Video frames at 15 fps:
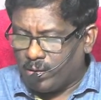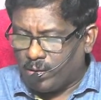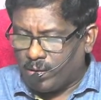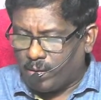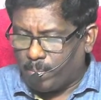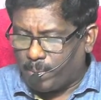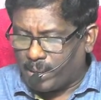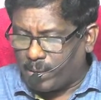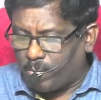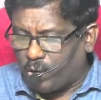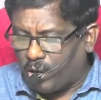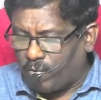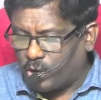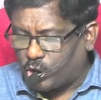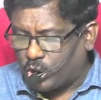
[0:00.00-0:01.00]
పదమూడవ
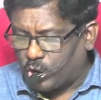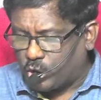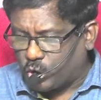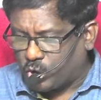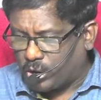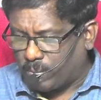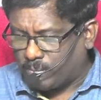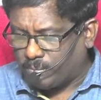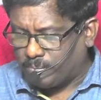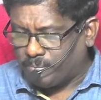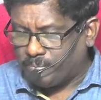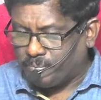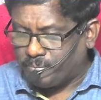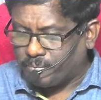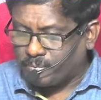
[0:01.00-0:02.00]
వచనం చూద్దాం
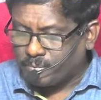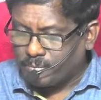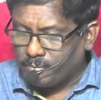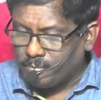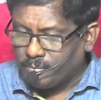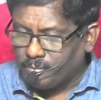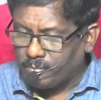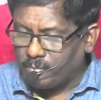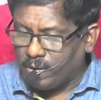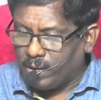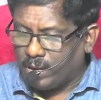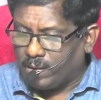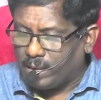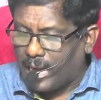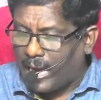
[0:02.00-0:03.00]

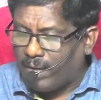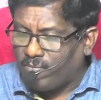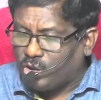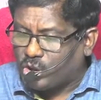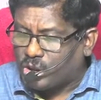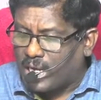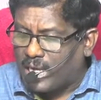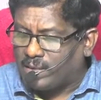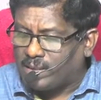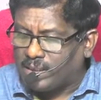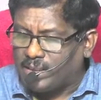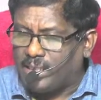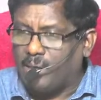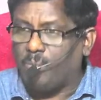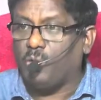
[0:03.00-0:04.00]
నా విశ్రాంతి
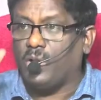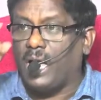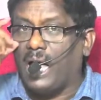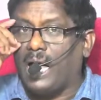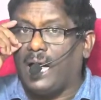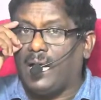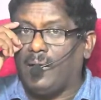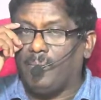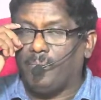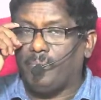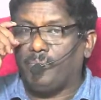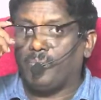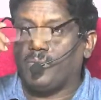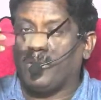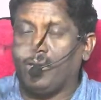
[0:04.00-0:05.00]
దినమునా
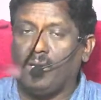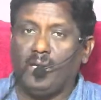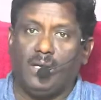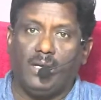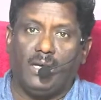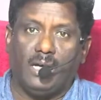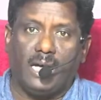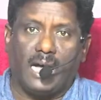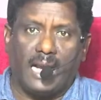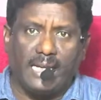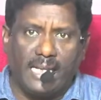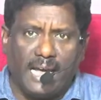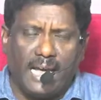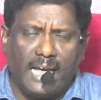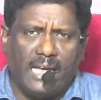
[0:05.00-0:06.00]
అంటే
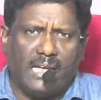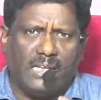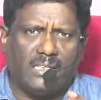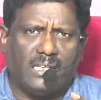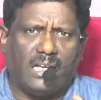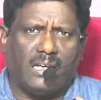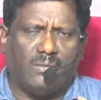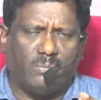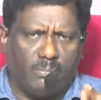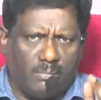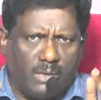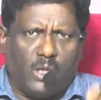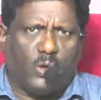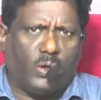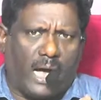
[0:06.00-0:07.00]

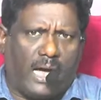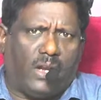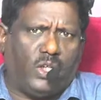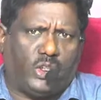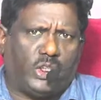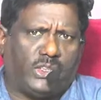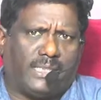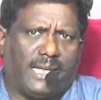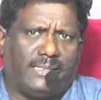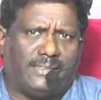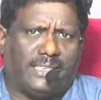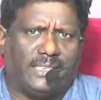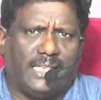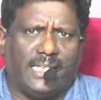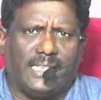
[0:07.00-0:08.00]
మీరు
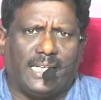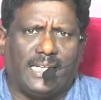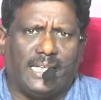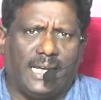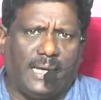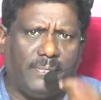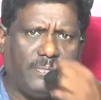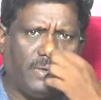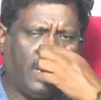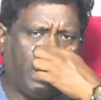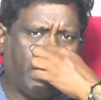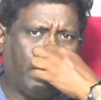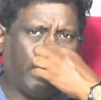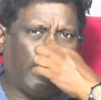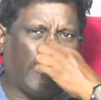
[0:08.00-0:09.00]
ఆలోచించాల్సింది ఏంటంటే
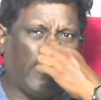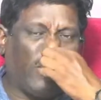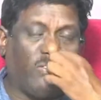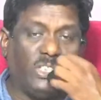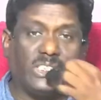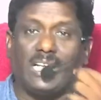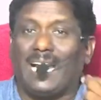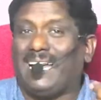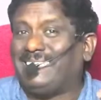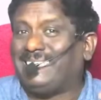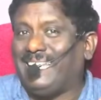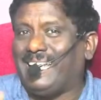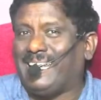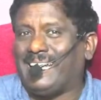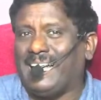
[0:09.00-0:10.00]
ఇక్కడ విశ్రాంతి
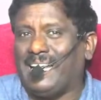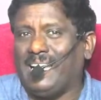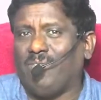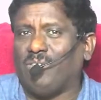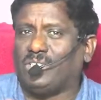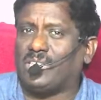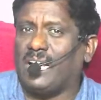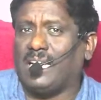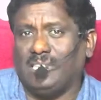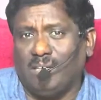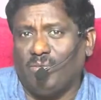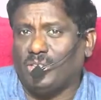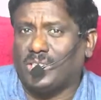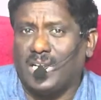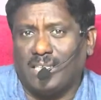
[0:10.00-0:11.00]
అనగానే విశ్రాంతి
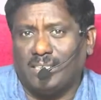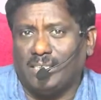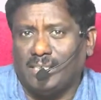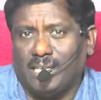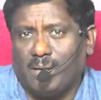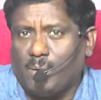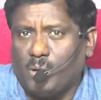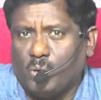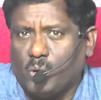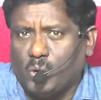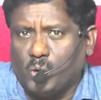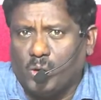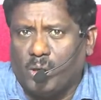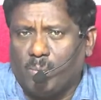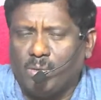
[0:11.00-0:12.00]
విశ్రాంతి దినం
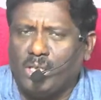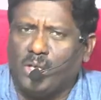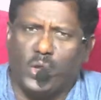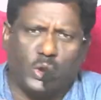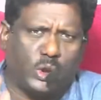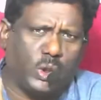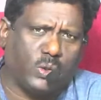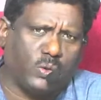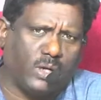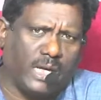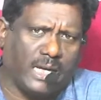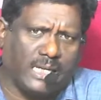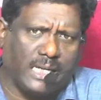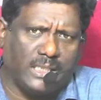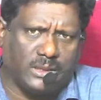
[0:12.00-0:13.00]
అనుకుంటున్నాం ఈరోజు కూడా
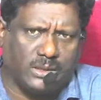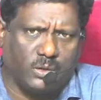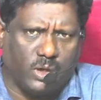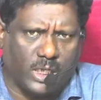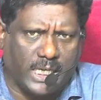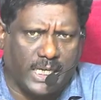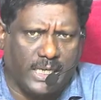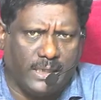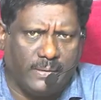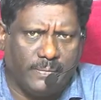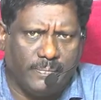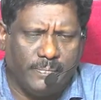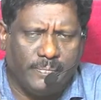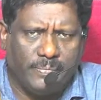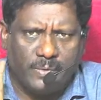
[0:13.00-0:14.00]
క్రైస్తవులకి
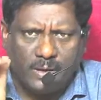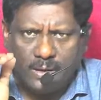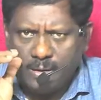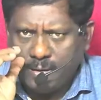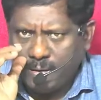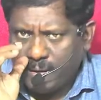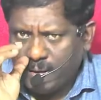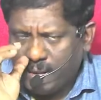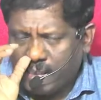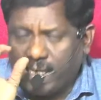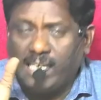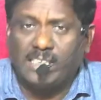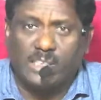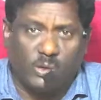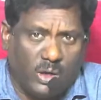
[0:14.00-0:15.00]

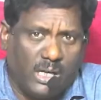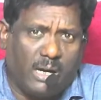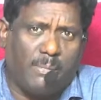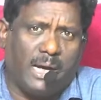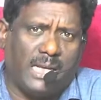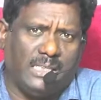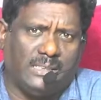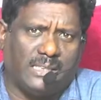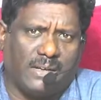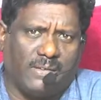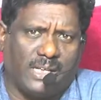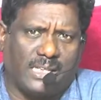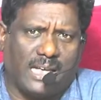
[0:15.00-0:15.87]
క్రైస్తవులుగా మారిన తర్వాత